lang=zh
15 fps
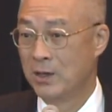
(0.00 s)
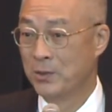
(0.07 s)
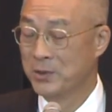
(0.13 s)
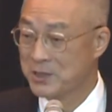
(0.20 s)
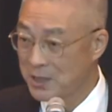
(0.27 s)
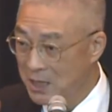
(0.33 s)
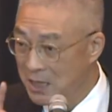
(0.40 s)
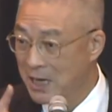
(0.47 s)
我
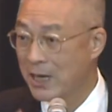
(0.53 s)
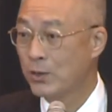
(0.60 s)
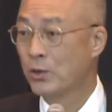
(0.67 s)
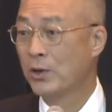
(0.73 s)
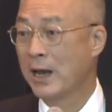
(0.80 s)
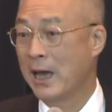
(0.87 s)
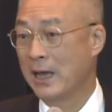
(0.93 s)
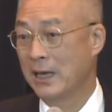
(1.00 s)
这一年
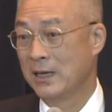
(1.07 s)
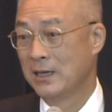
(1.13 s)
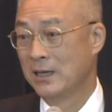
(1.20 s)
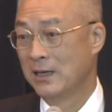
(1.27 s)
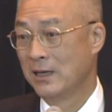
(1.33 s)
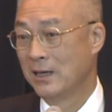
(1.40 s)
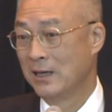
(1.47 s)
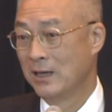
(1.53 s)
多来
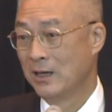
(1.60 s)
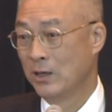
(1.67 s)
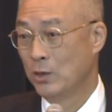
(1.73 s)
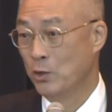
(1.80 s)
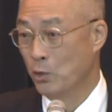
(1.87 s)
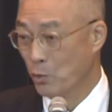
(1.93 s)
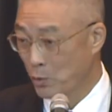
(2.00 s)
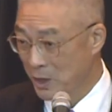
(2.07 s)

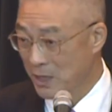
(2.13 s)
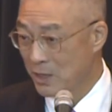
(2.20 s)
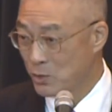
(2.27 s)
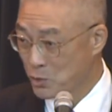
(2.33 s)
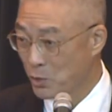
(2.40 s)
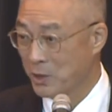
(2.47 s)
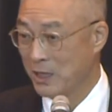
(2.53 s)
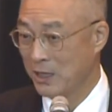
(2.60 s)
努力
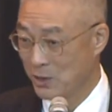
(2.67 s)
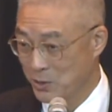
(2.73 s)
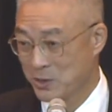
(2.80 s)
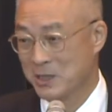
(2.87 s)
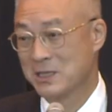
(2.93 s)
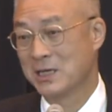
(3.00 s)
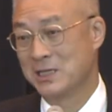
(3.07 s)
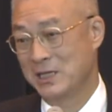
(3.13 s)
做的就
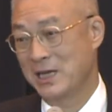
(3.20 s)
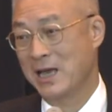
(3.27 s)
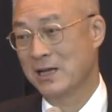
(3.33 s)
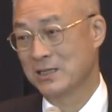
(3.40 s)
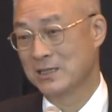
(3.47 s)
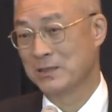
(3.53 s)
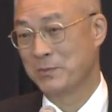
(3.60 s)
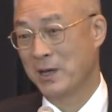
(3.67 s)
是这几样
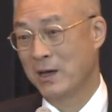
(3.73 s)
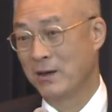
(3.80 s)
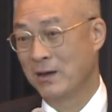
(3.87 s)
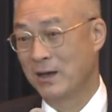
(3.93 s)
指标。